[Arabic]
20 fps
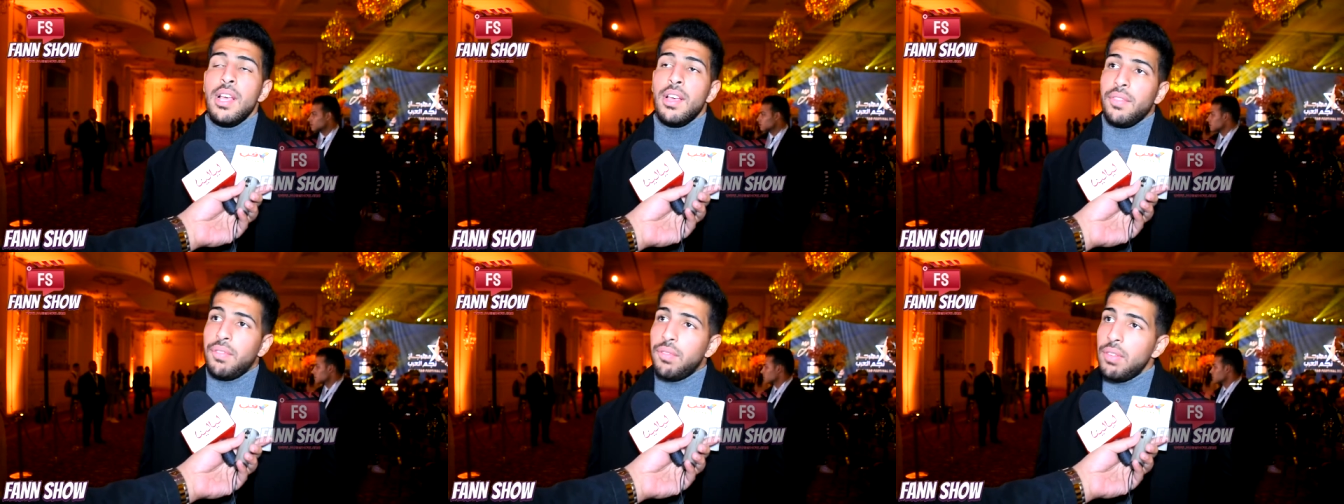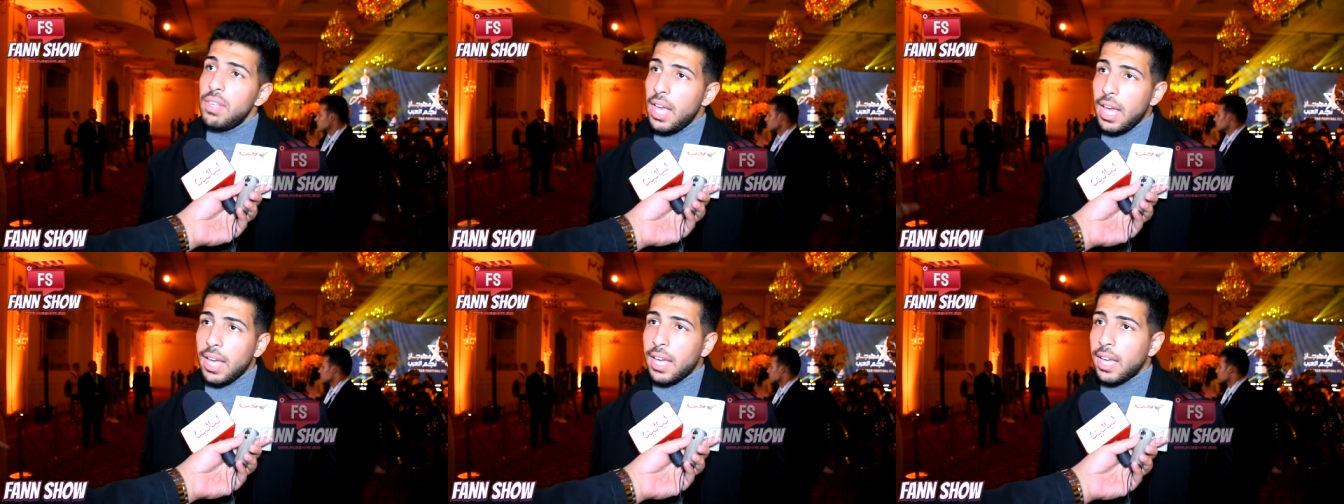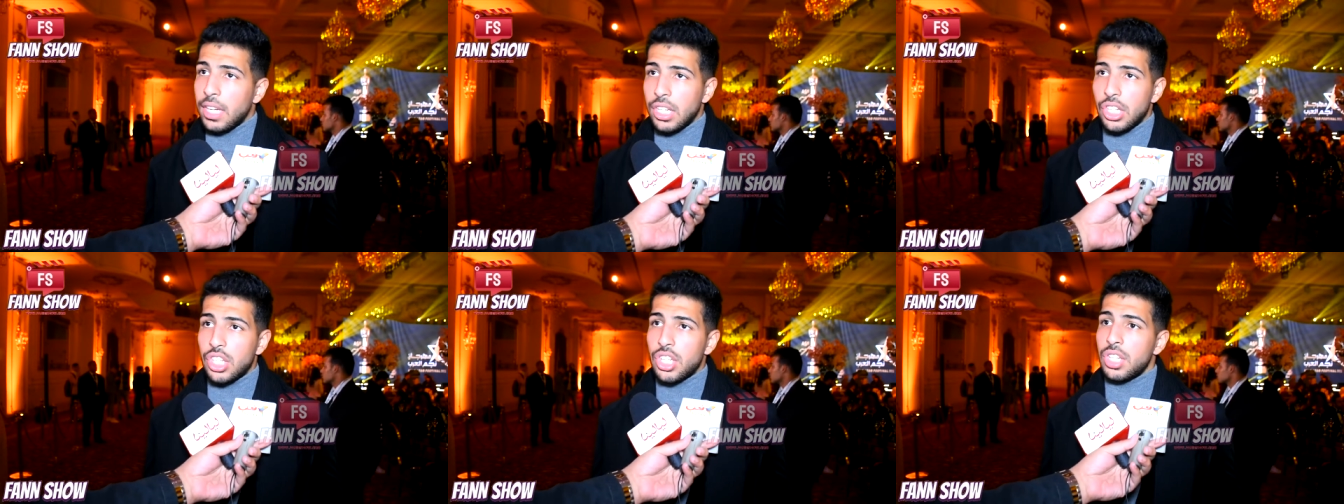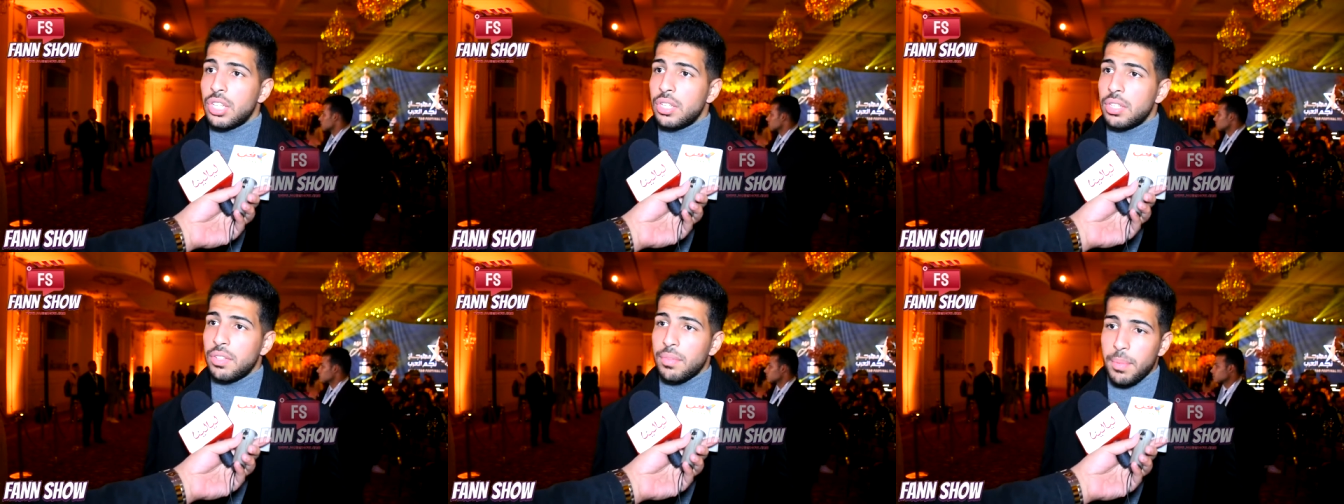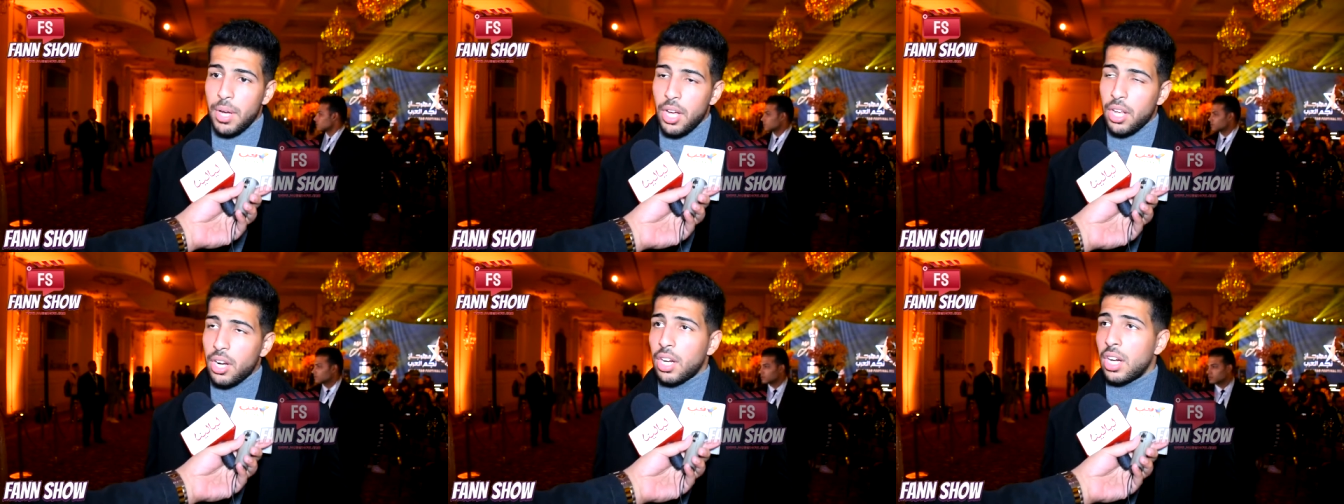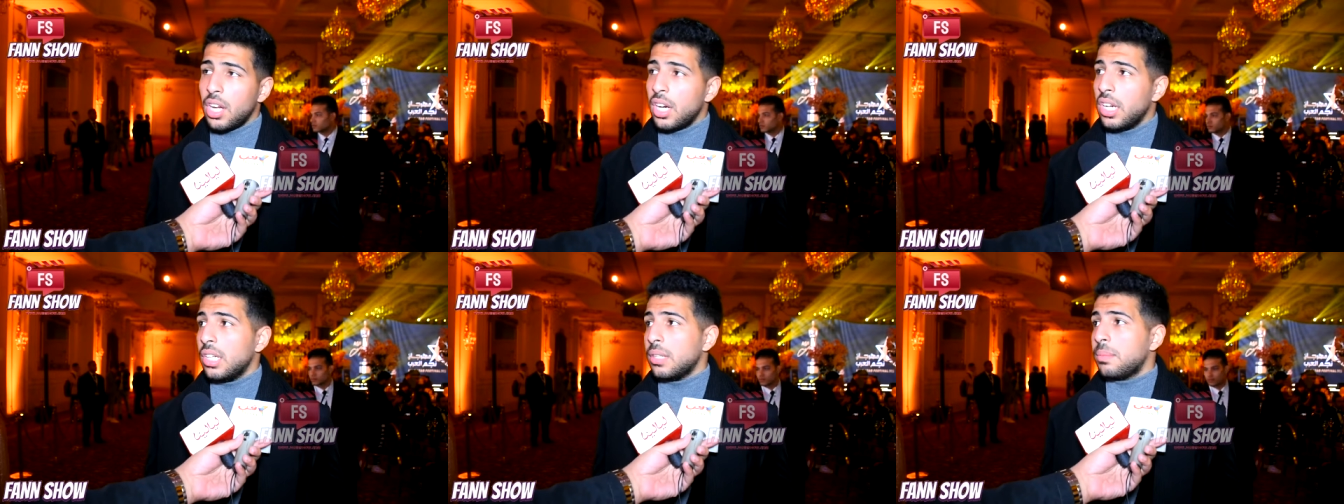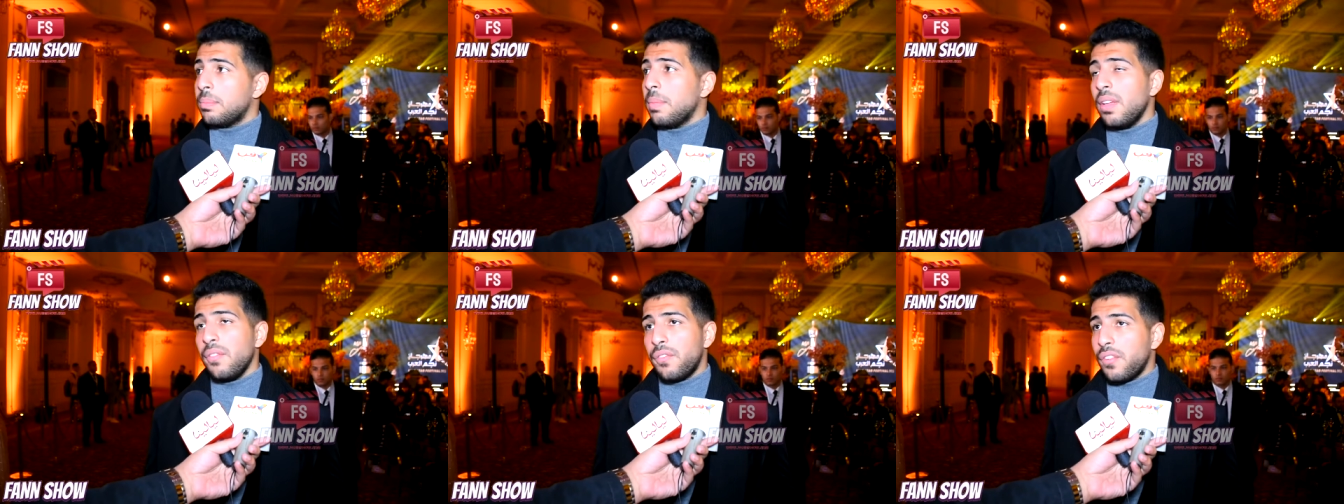في اغاني
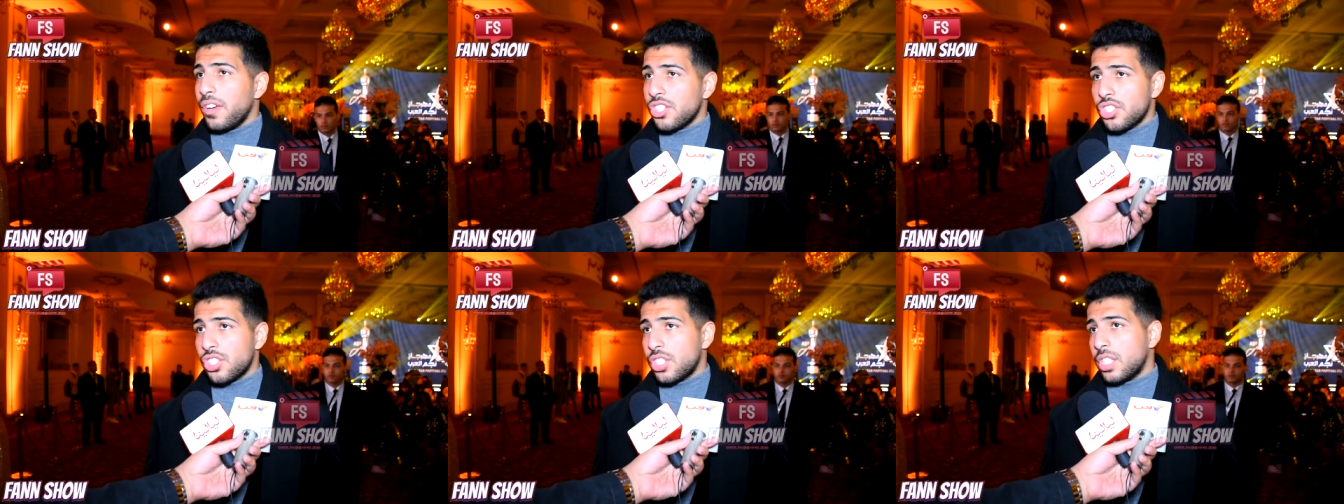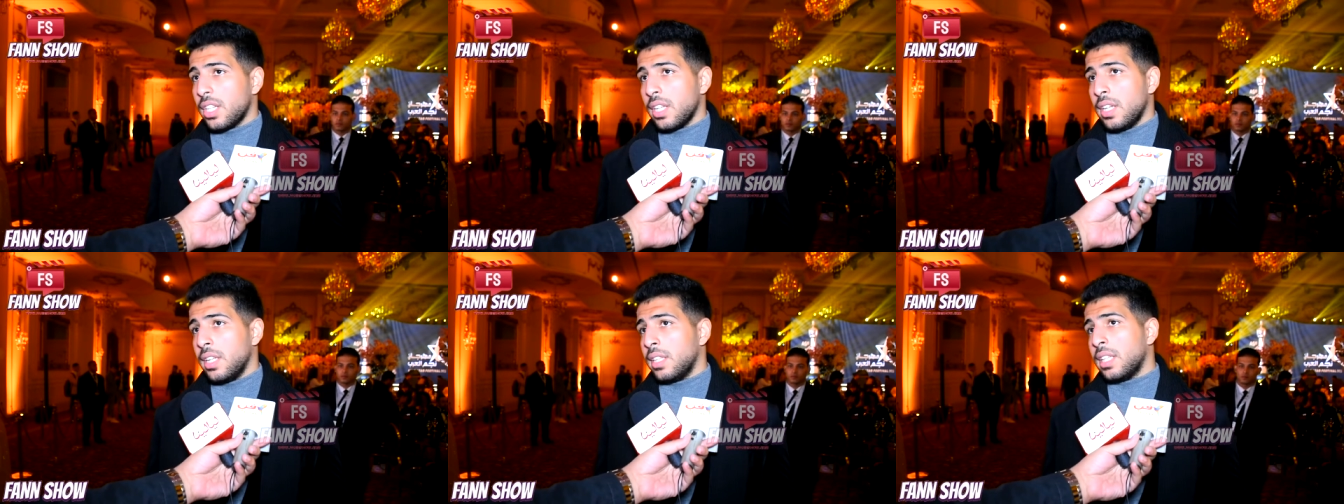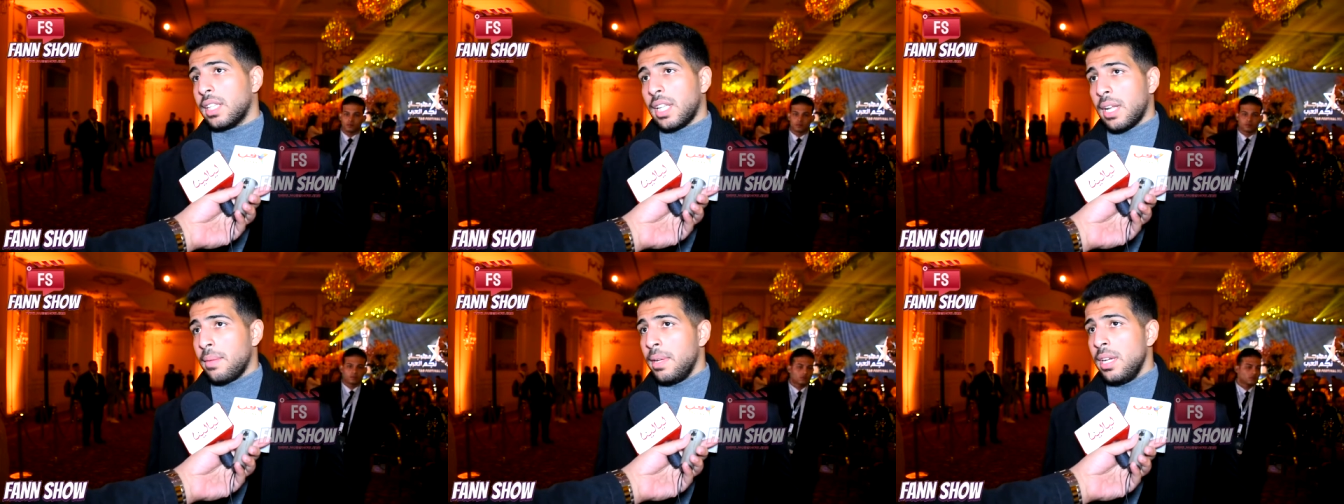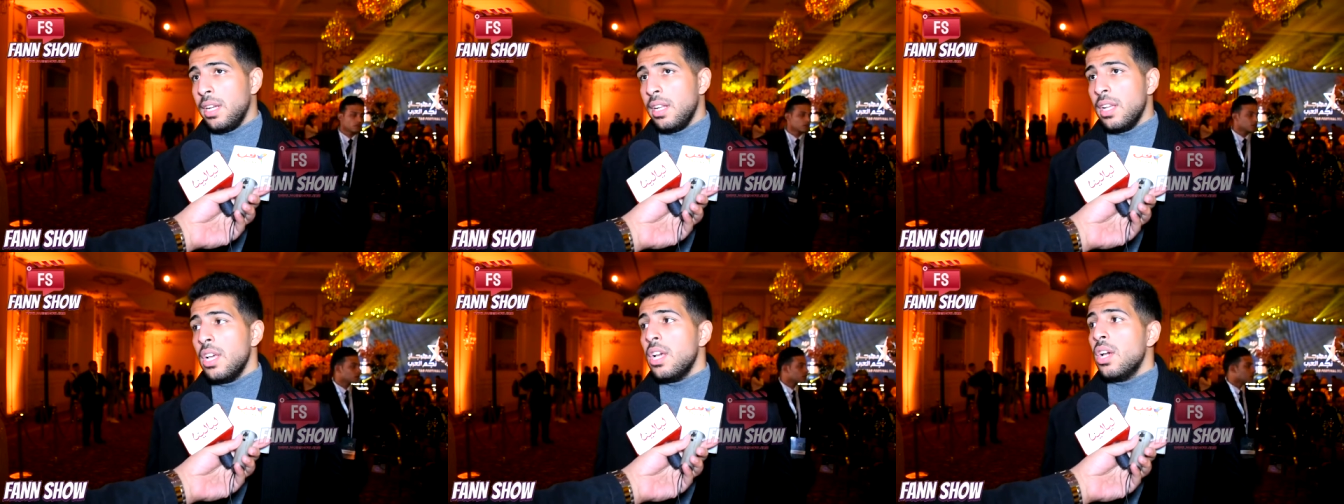مهرجانات ما ينفعش تتعمل